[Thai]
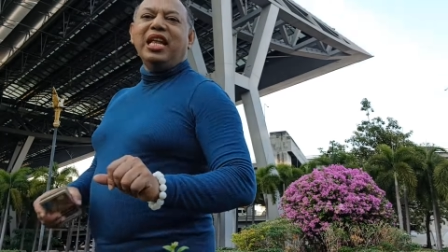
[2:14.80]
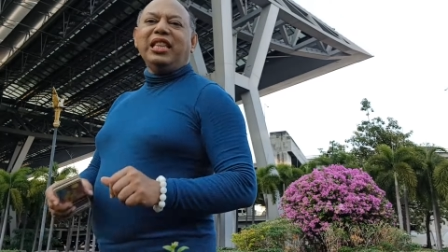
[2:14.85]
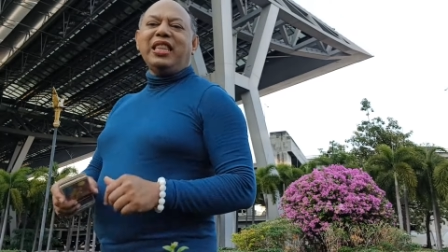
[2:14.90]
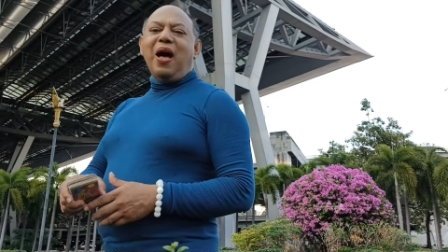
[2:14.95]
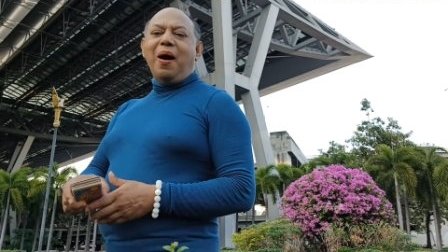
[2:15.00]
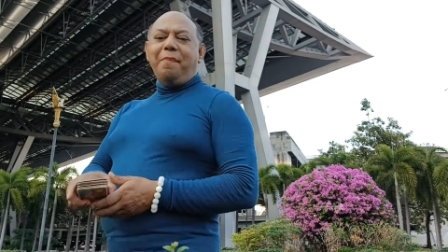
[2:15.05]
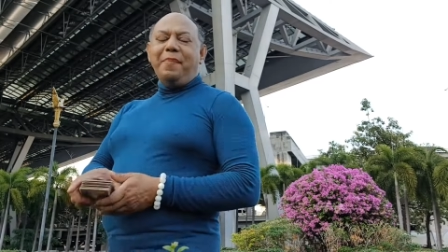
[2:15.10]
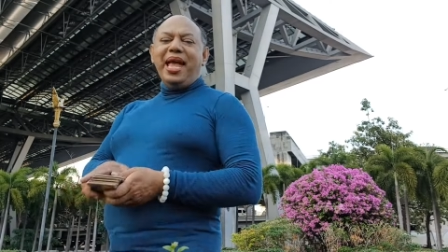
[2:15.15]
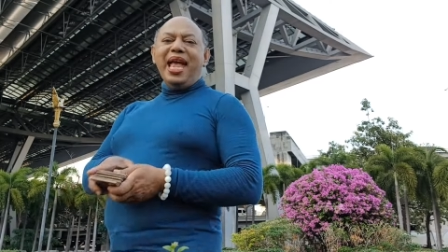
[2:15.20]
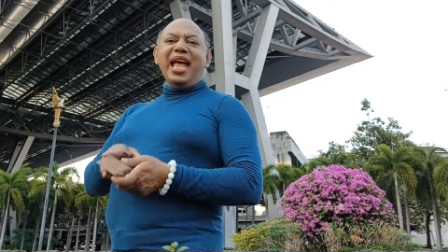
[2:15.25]
ต่
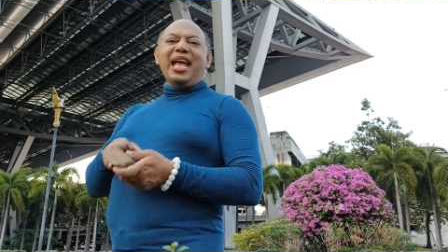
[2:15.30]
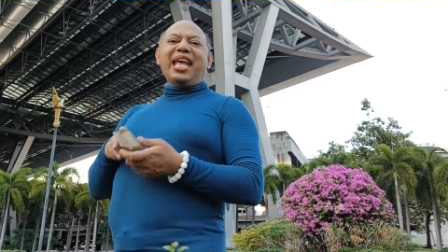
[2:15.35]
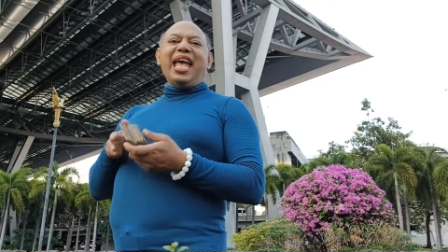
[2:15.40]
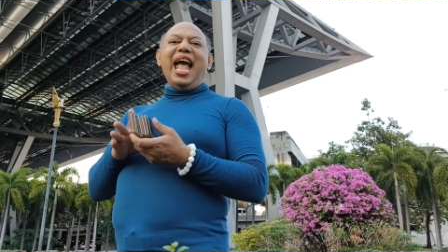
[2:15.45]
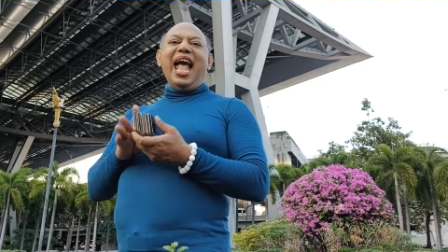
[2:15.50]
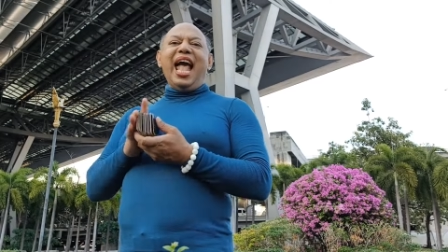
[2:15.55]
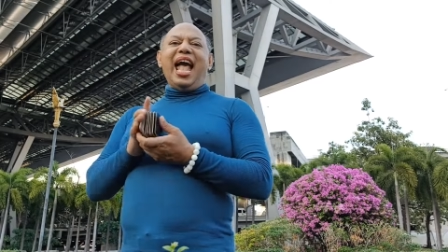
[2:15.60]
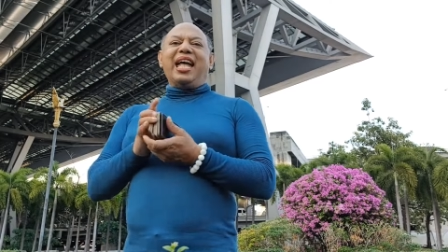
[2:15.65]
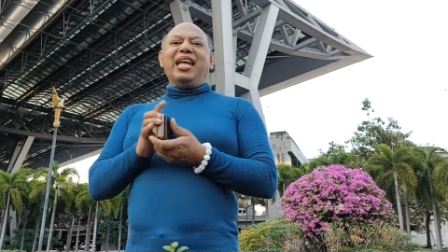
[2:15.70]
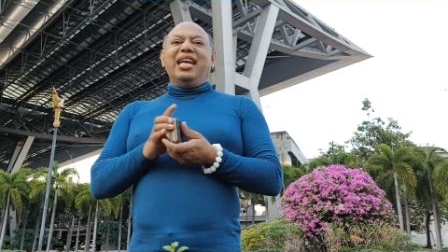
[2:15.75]
อมา
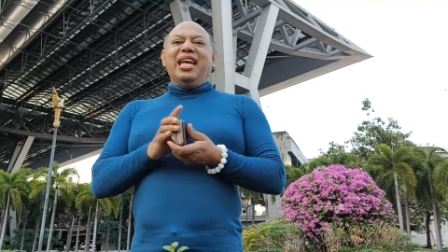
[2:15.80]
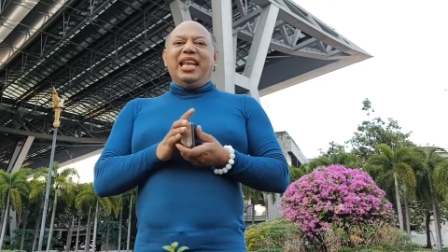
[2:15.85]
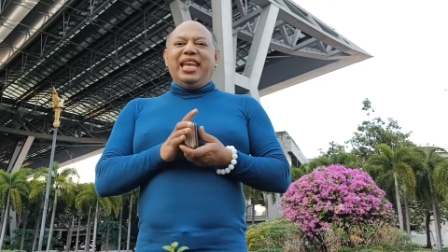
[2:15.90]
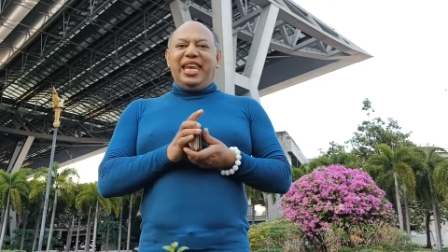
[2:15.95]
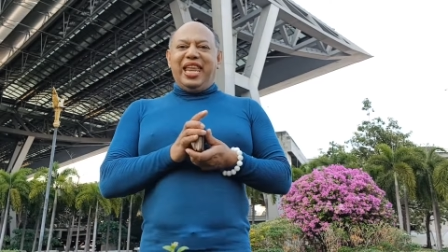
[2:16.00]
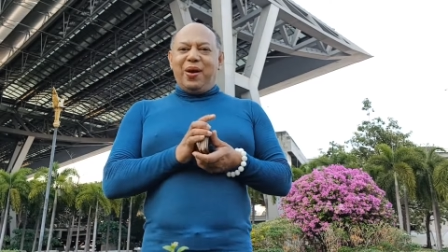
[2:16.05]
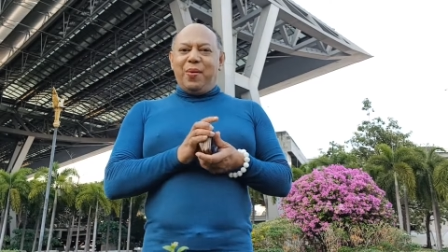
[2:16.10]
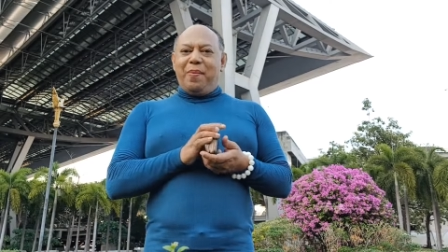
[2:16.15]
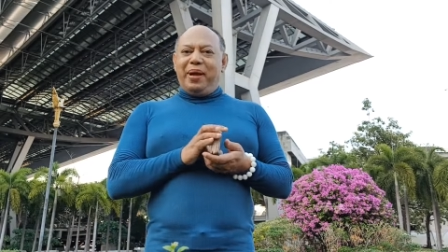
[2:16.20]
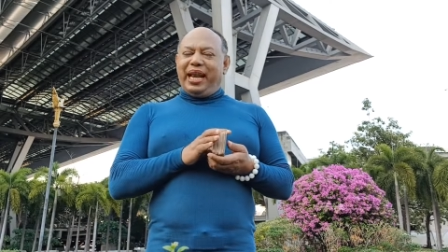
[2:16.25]
ค่ะ
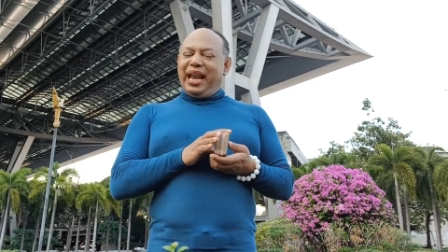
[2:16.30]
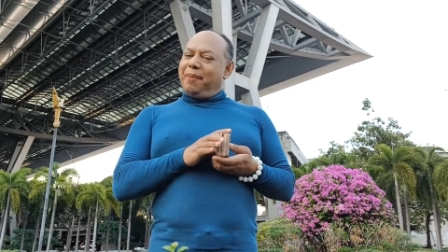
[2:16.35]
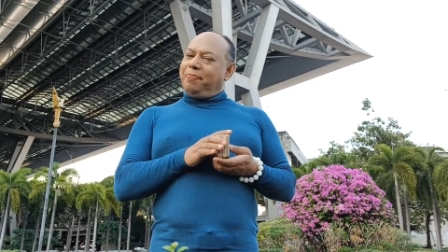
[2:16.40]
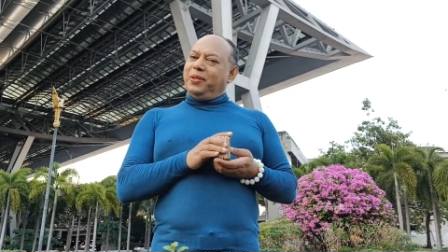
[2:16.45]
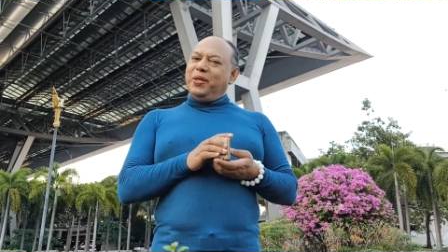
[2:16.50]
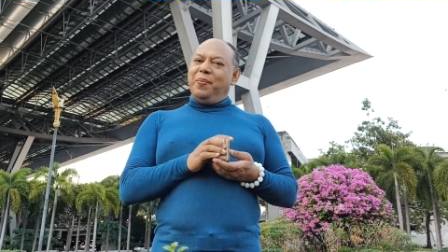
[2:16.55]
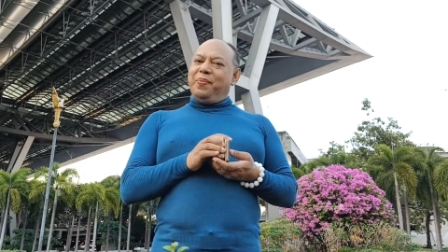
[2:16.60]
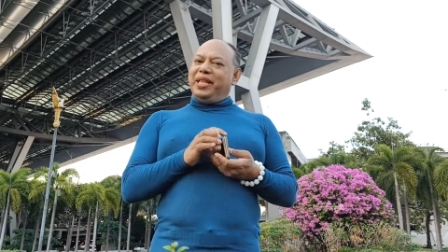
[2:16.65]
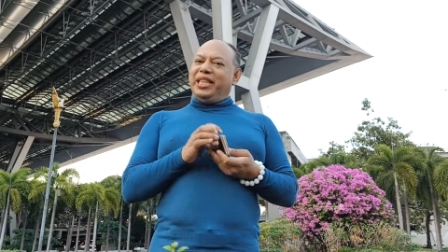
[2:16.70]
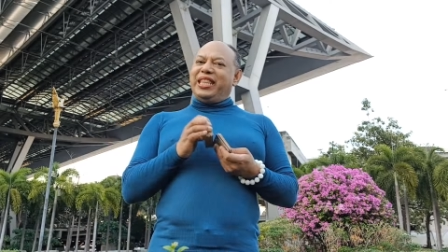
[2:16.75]
เดี๋ยวมารับ
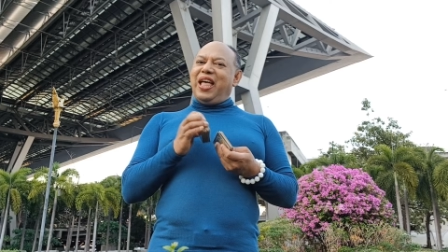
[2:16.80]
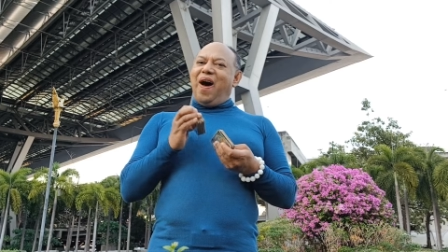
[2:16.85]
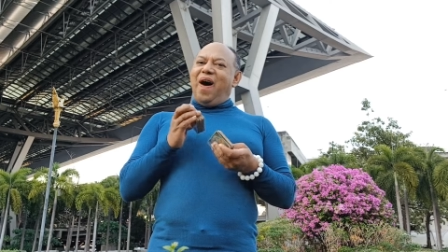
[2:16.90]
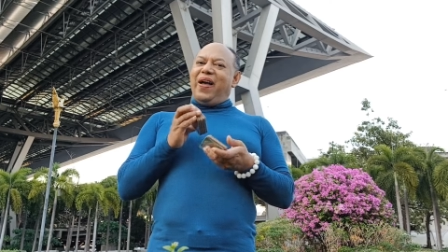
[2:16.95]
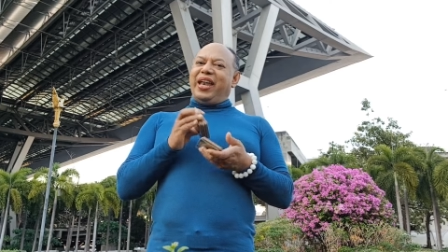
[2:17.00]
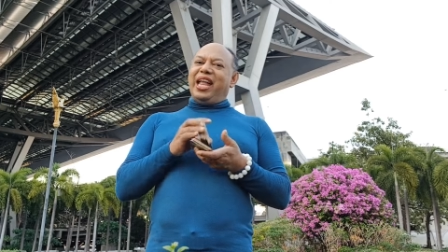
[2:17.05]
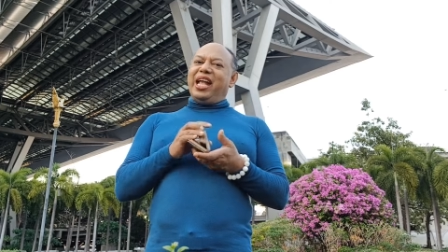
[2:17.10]
ชมกันต่อ